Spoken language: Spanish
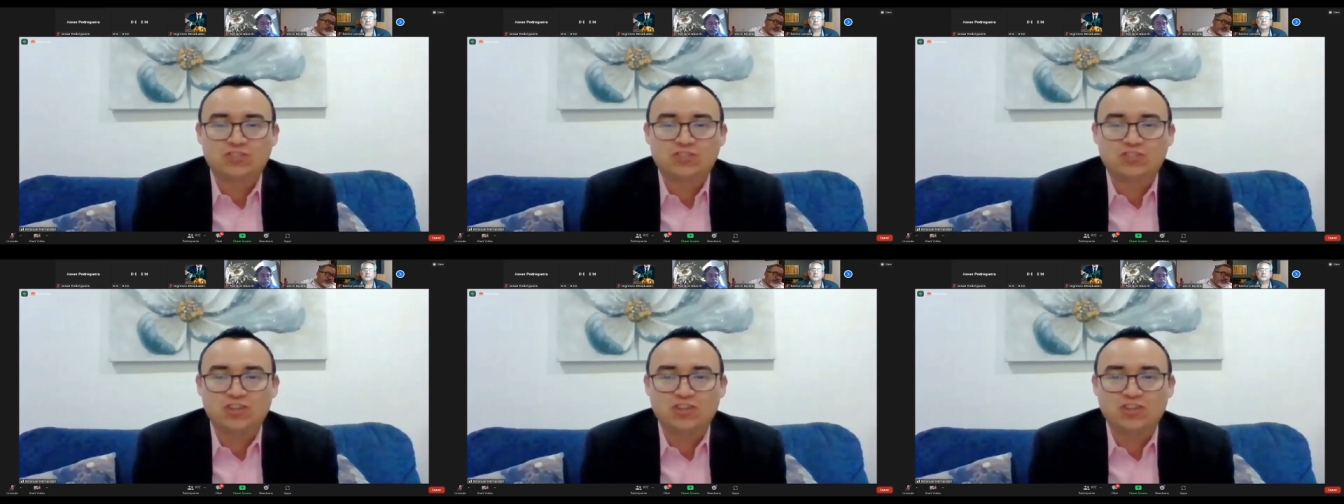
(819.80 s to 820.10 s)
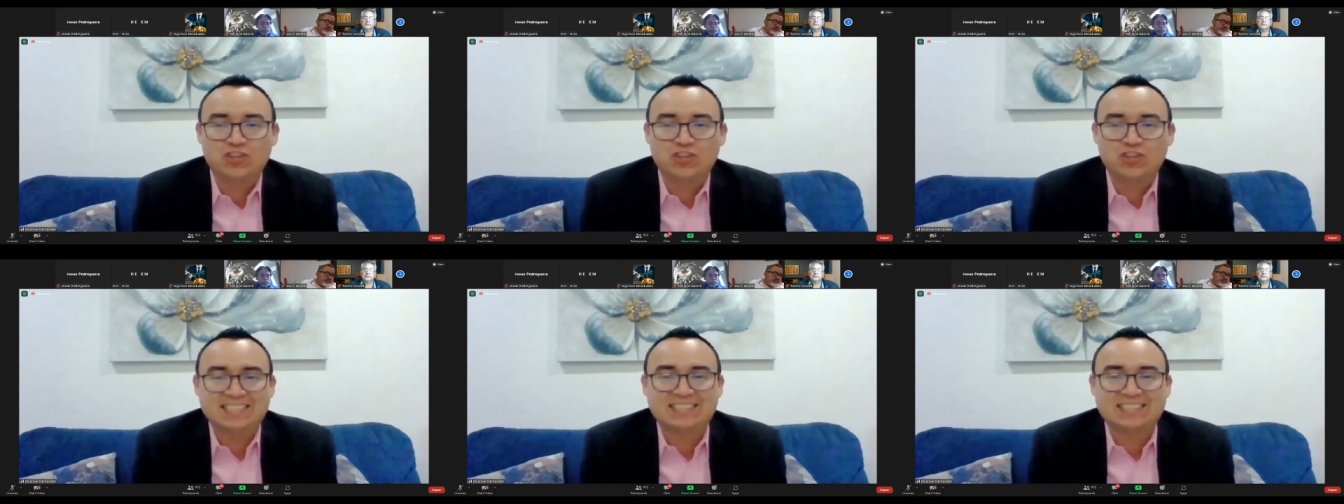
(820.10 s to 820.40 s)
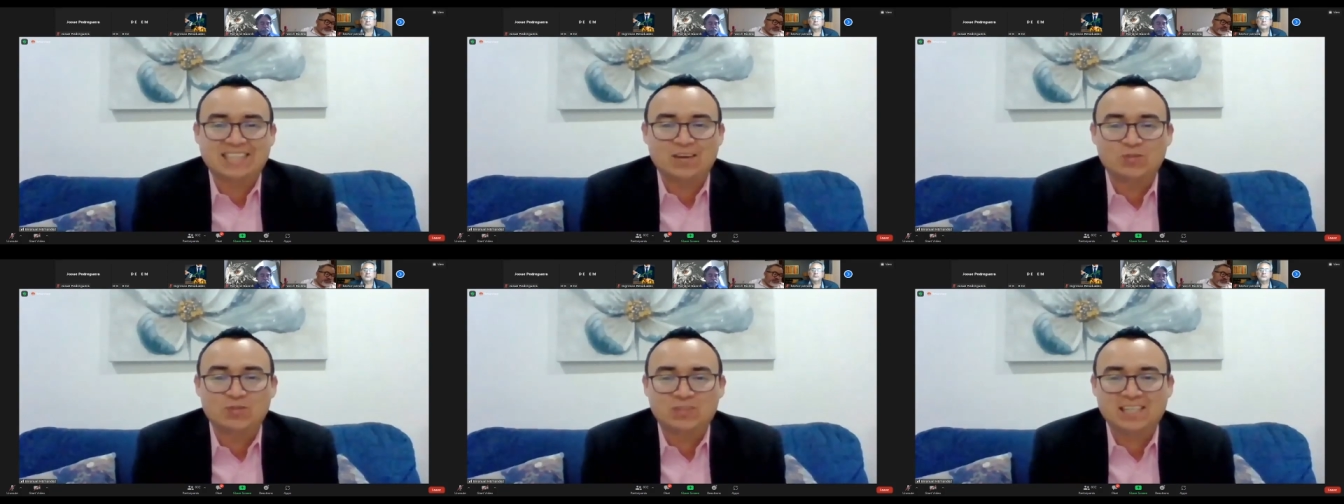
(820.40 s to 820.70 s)
podrías
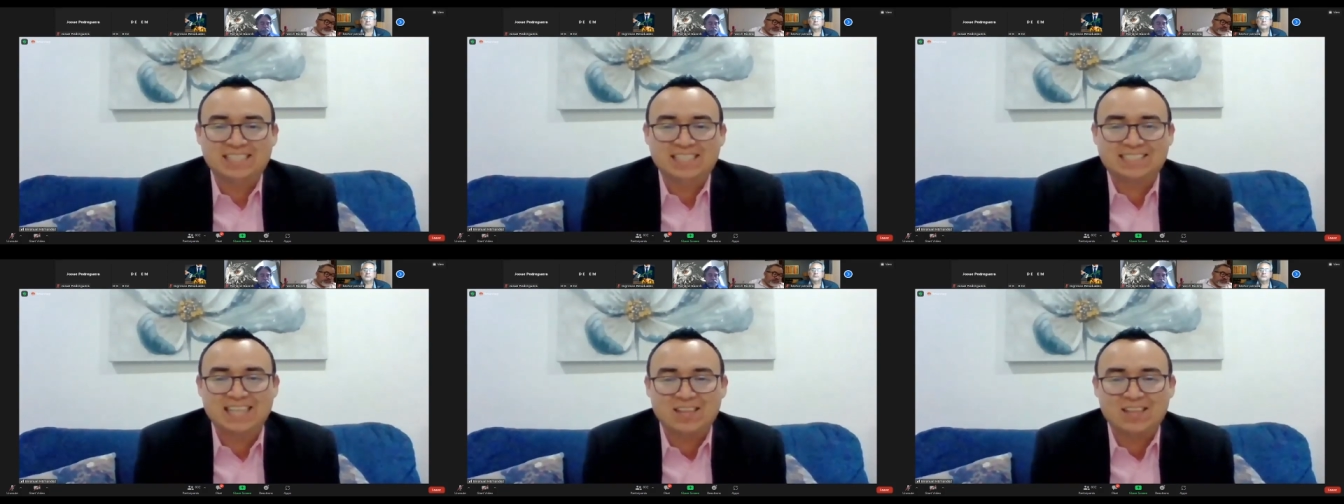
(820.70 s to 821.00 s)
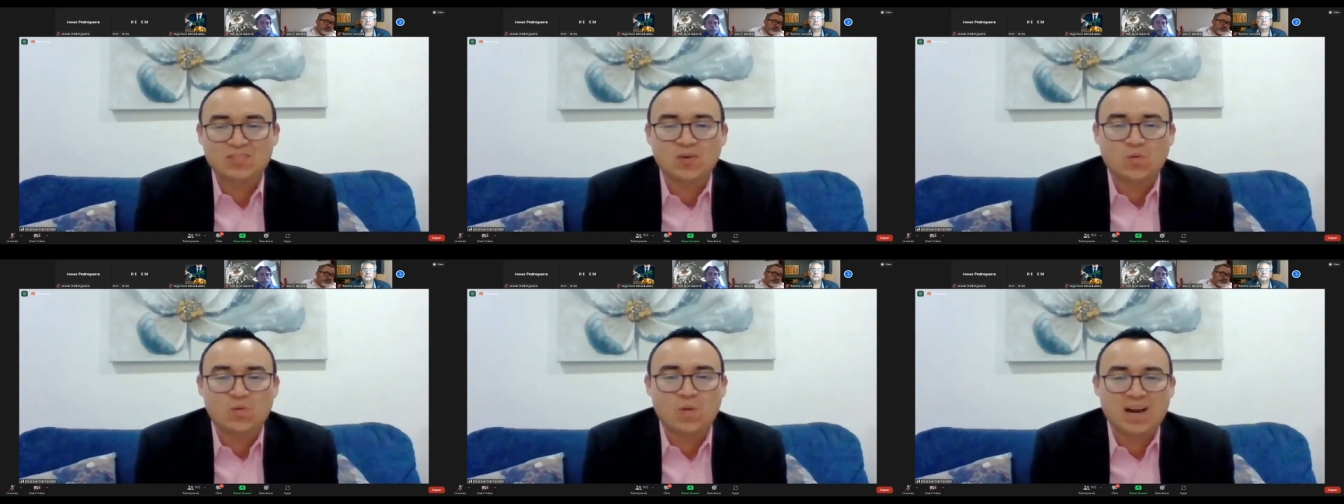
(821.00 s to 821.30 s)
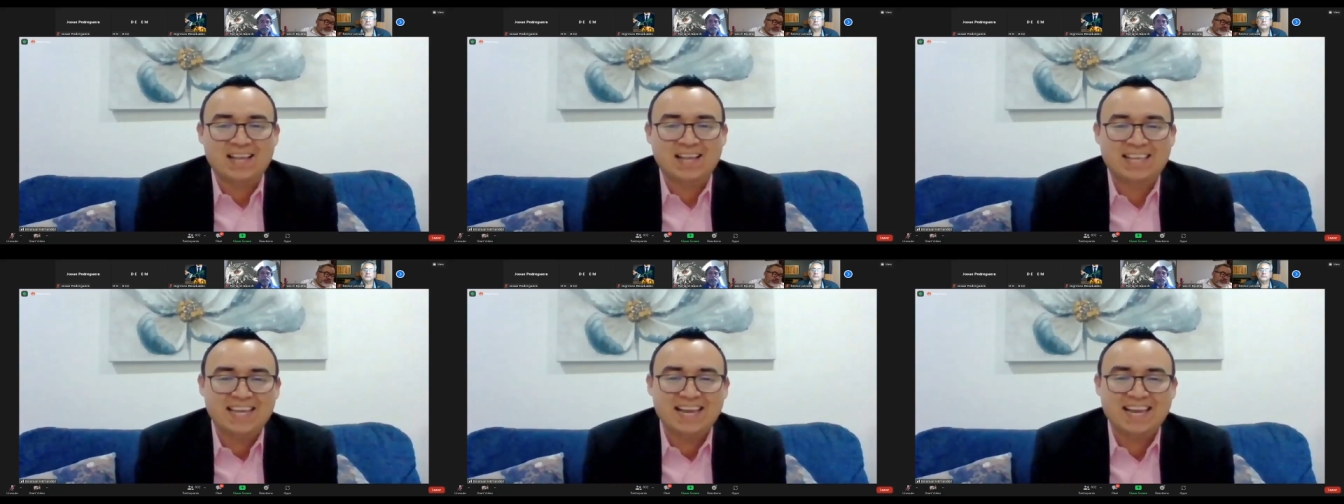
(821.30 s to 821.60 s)
estar utilizando
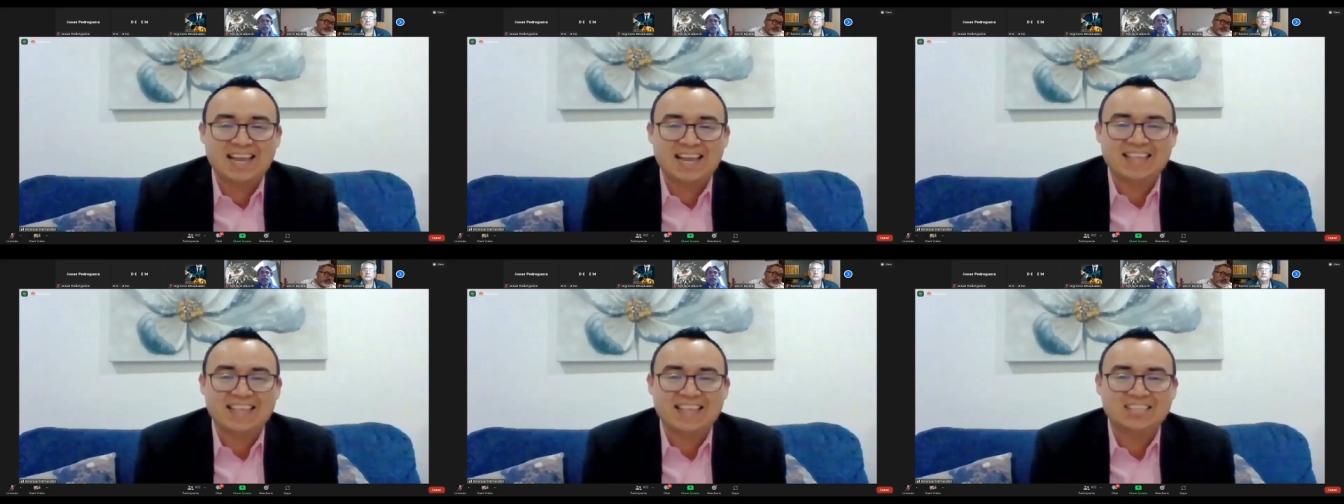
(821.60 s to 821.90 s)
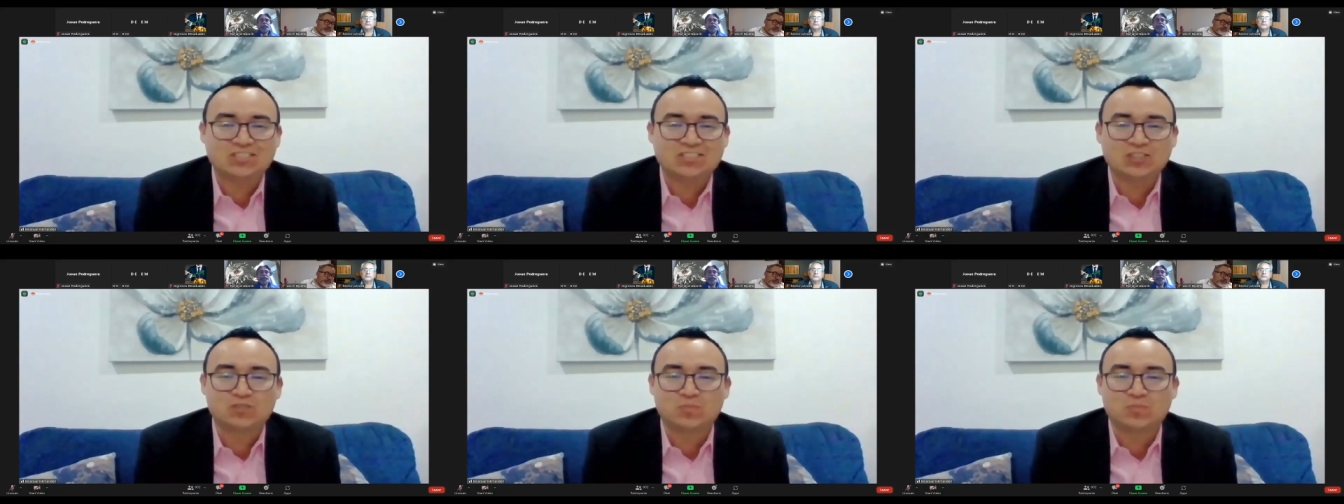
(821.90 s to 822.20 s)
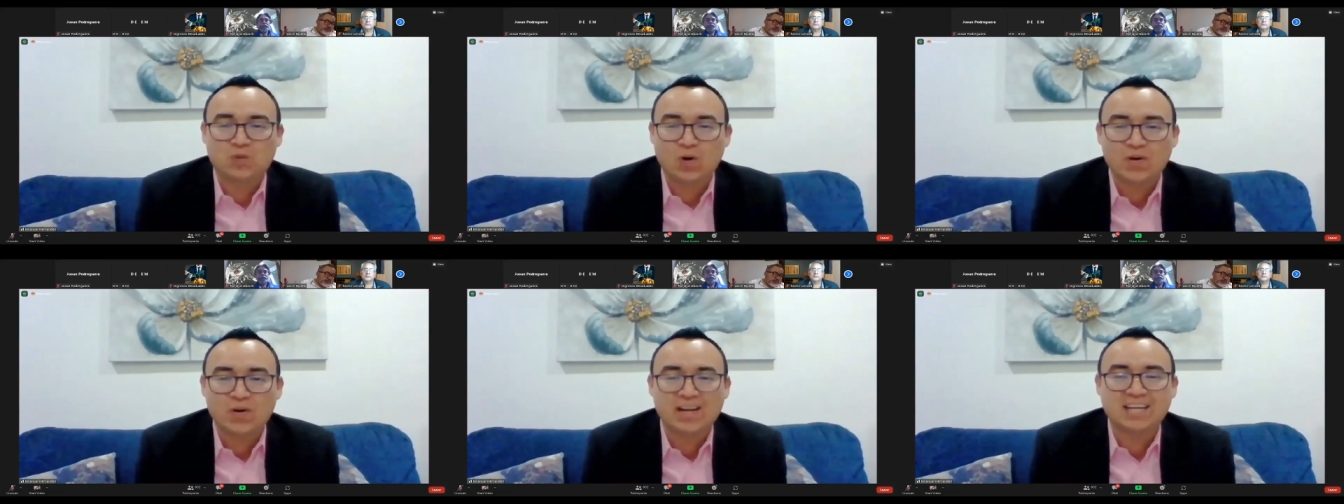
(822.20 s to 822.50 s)
cualquiera de estos
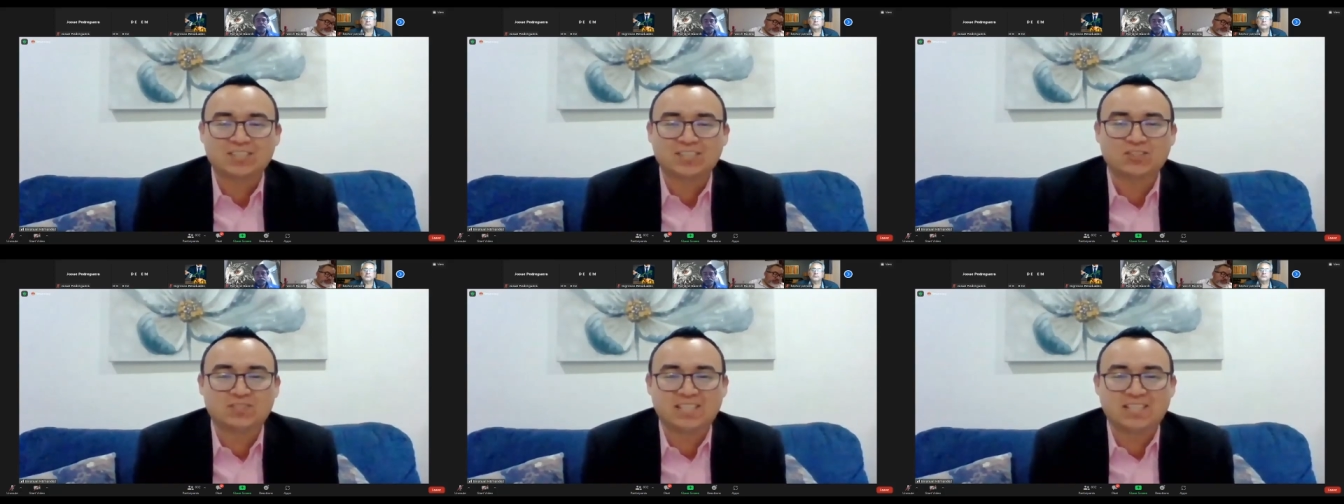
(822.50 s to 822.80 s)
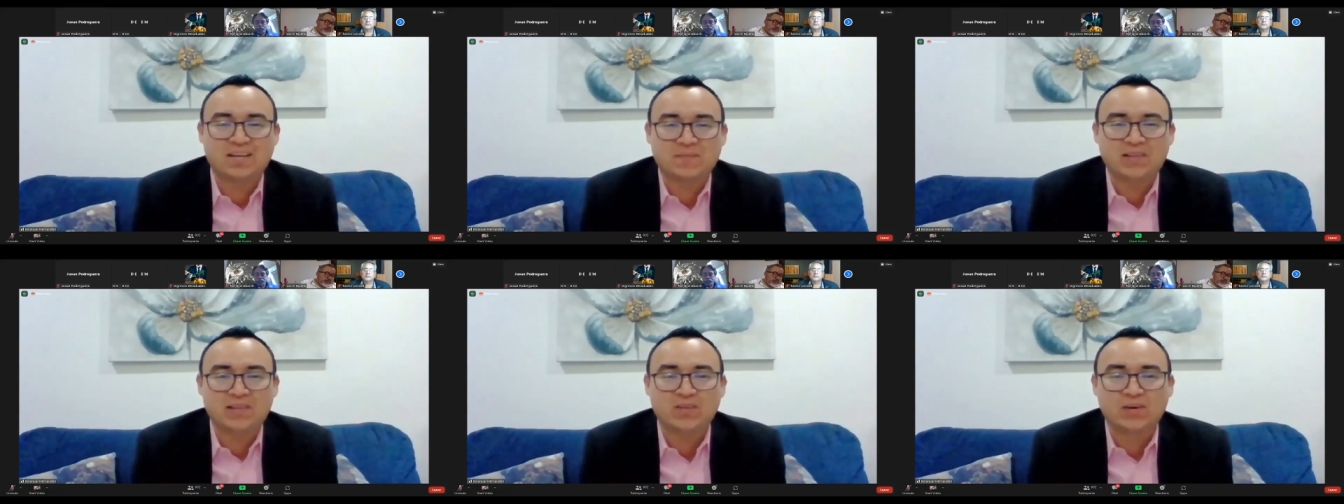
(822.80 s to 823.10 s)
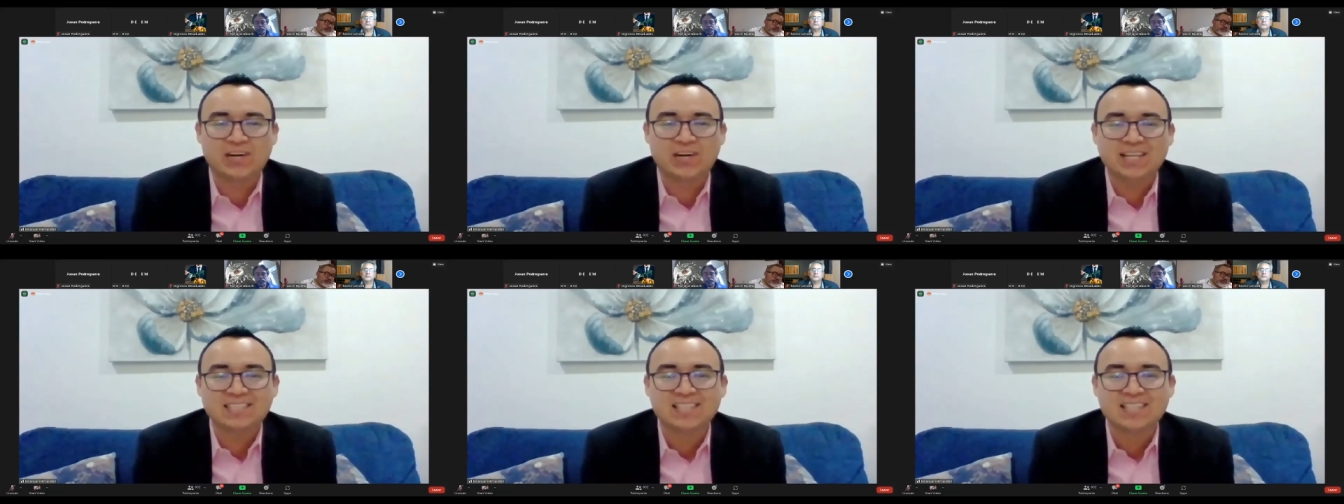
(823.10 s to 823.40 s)
brokers o
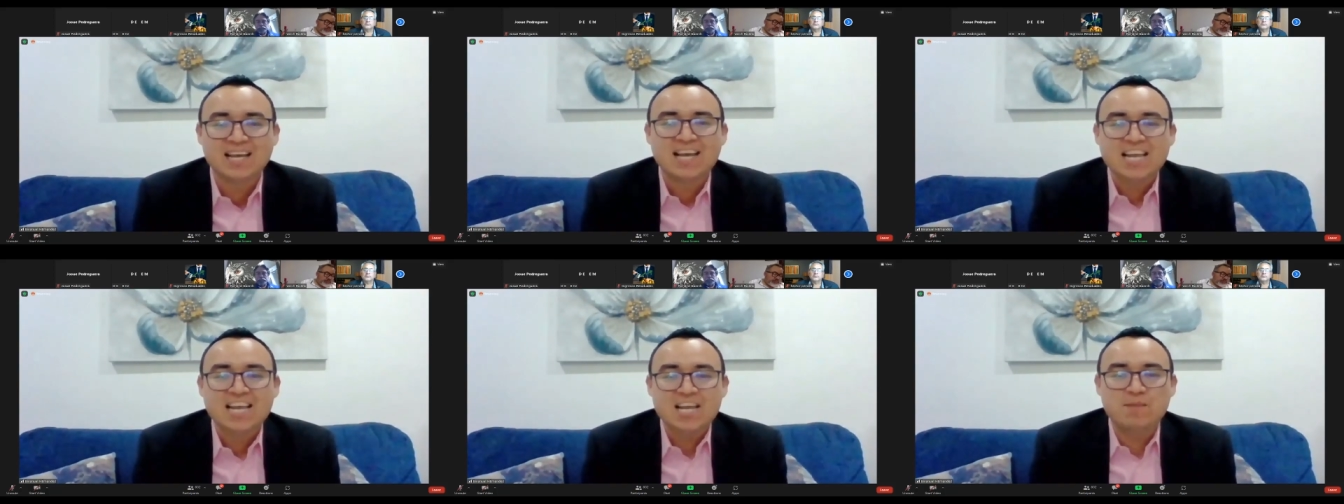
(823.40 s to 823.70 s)
servidores